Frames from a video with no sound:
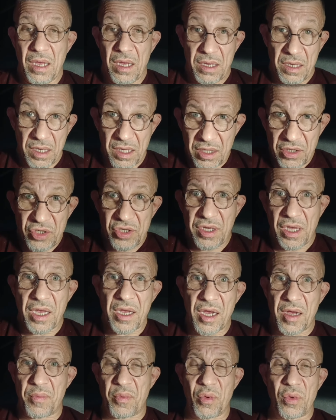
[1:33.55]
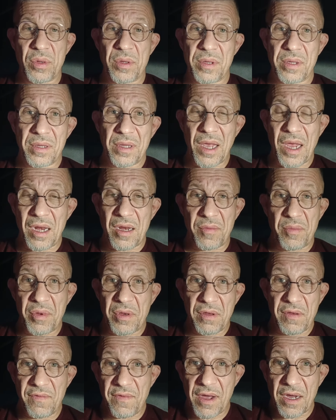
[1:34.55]
Нет, человека просто стояли
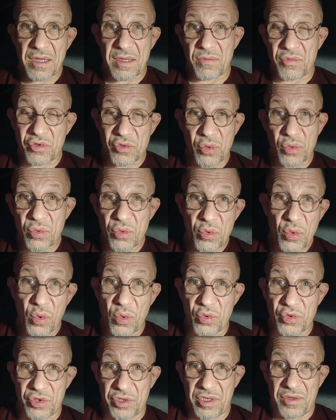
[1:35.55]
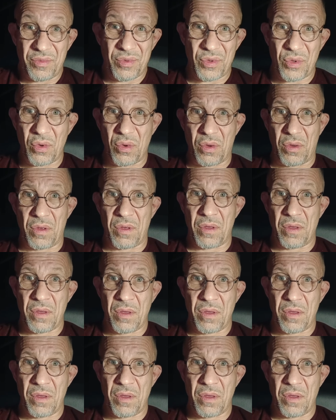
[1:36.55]
перед фактом, что он должен, и все.